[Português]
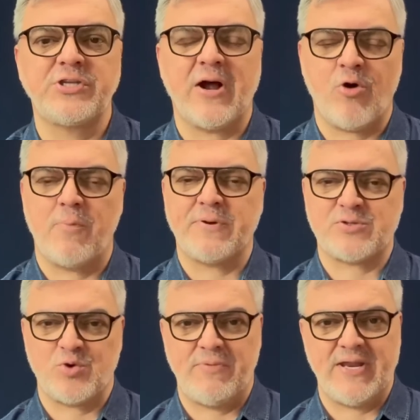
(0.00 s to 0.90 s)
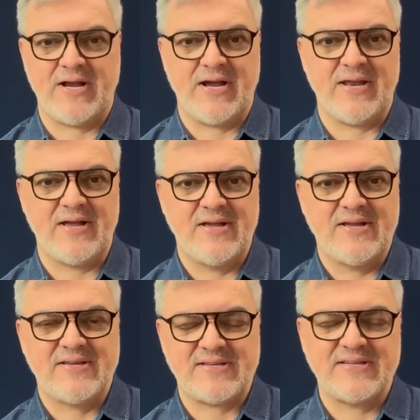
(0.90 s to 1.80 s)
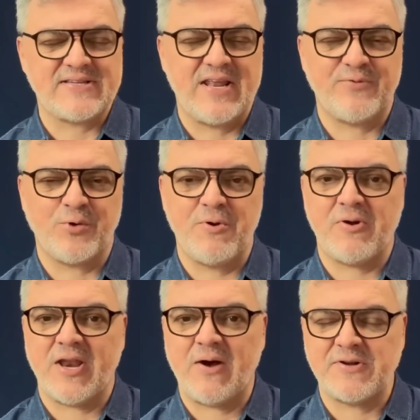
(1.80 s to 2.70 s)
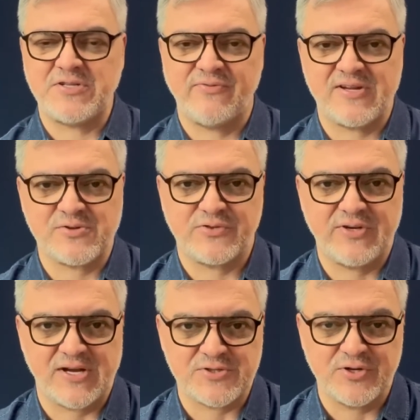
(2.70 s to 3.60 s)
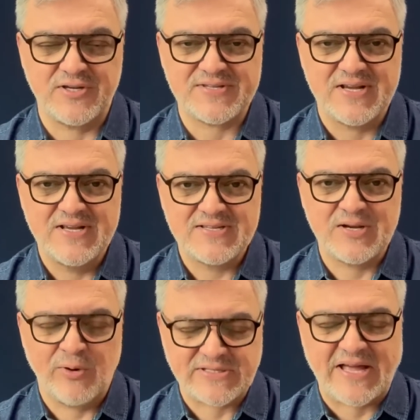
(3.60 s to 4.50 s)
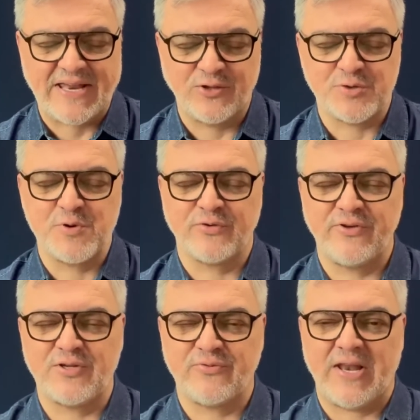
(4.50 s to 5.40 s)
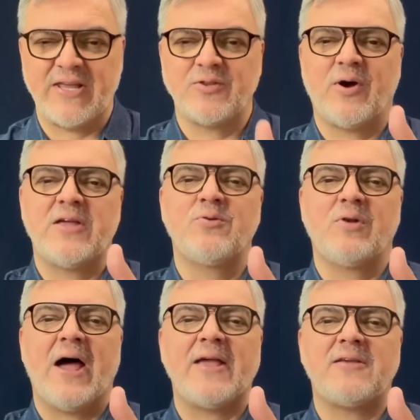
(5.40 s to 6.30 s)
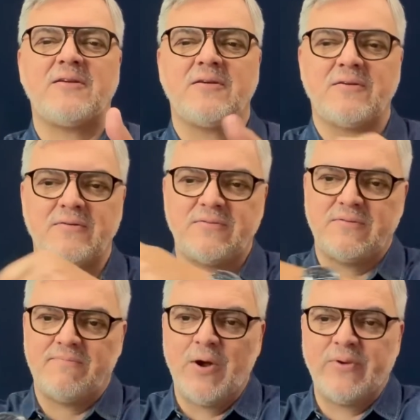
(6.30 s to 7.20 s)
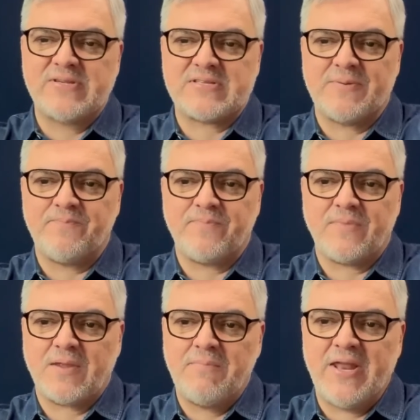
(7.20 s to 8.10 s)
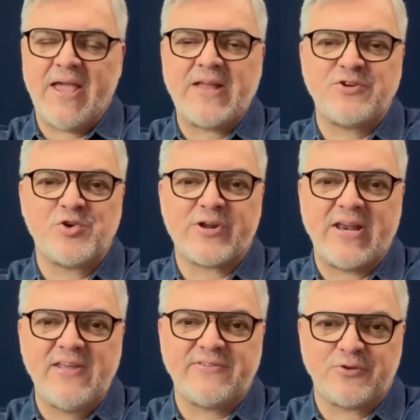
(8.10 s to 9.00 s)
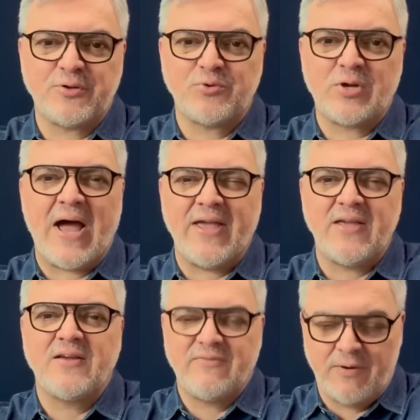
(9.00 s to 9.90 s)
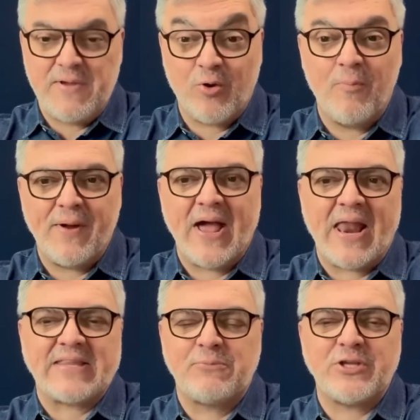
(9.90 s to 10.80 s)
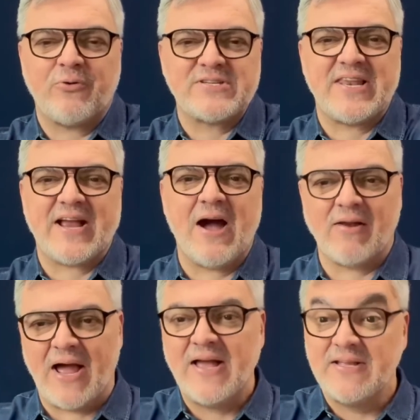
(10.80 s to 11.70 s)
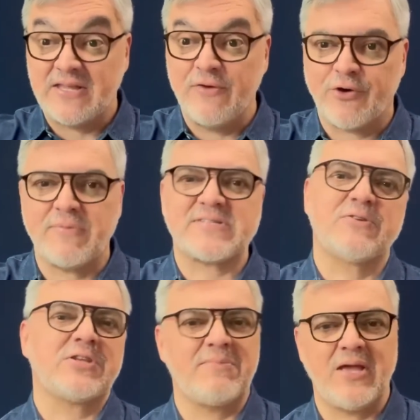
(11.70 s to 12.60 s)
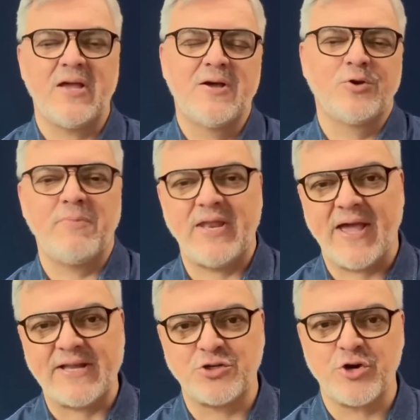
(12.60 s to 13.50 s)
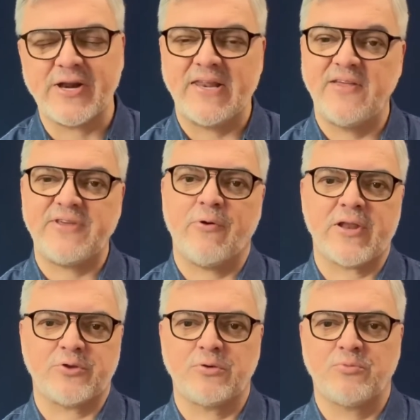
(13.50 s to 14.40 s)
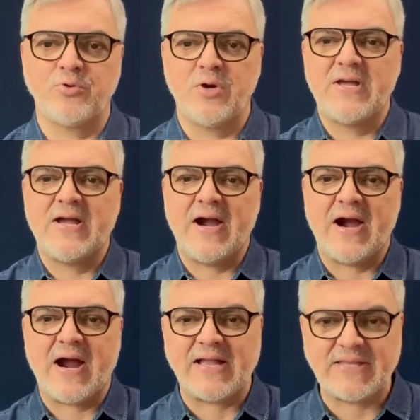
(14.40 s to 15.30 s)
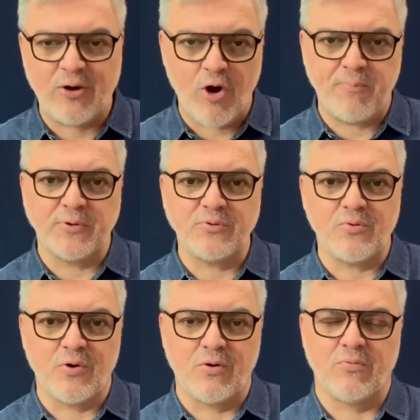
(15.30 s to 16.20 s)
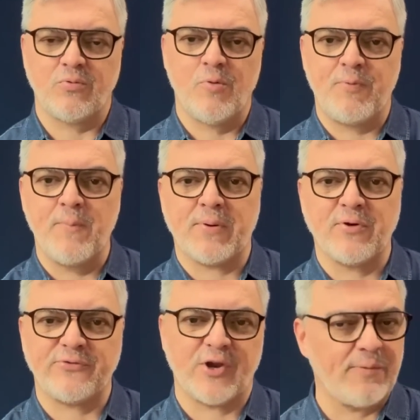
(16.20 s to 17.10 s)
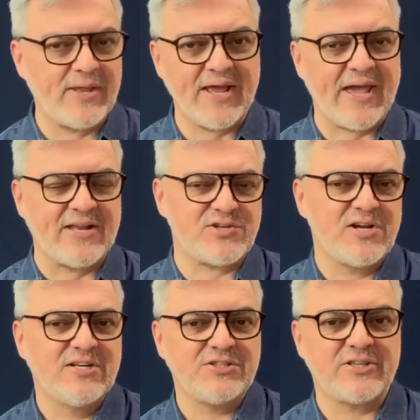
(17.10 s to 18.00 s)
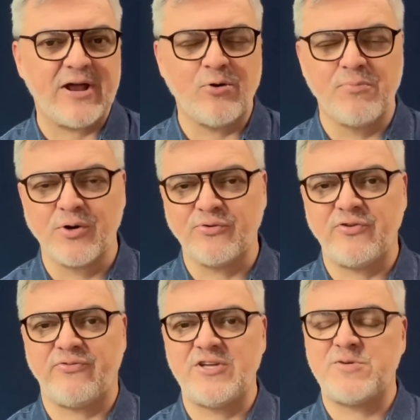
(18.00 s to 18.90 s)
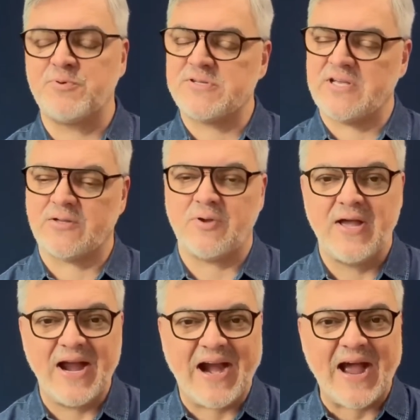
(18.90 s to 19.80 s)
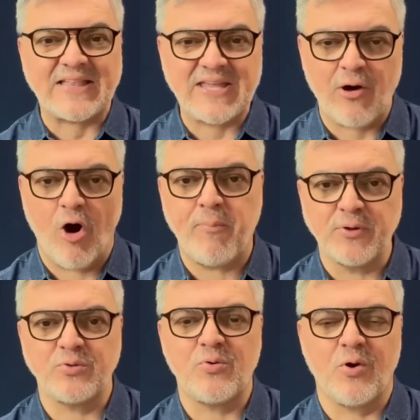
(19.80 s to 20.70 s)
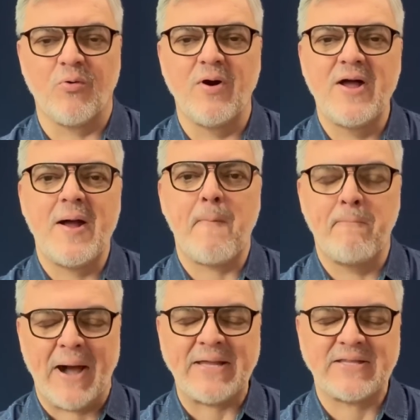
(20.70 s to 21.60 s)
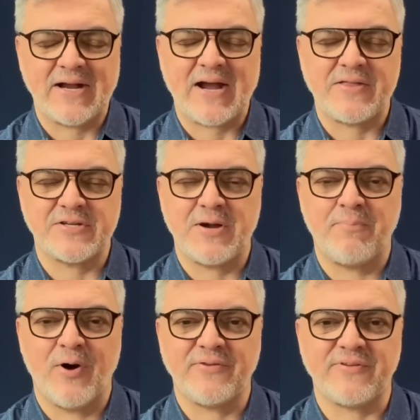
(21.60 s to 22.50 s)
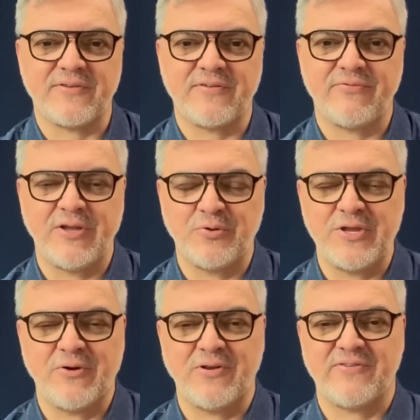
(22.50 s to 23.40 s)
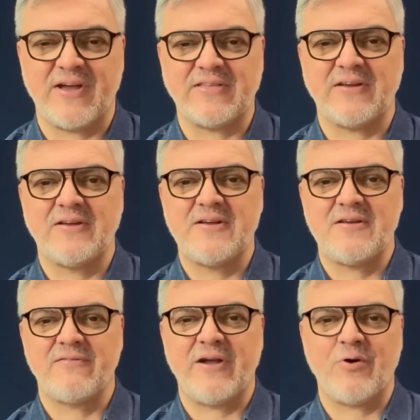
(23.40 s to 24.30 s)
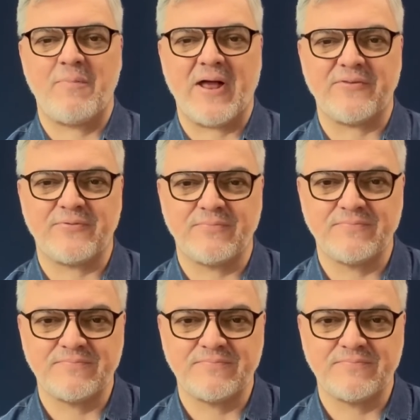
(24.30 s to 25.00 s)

na Copa Sul-Americana. Se inscrevam no meu canal, ativem as notificações. Se gostarem dos meus vídeos, valendo aí o like. Meu Insta, Meneghete Jornalista, todo mundo lá, hein? Vão me acompanhar lá, tem muita coisa legal lá. Tem informação também do Meneghete Jornalista, agora todo mundo kto.com, cupom promocional Meneghete, te entrega um bônus de 20%. kto.com, baita cada de apostas. Feitoria gurizada. Vai um abraço.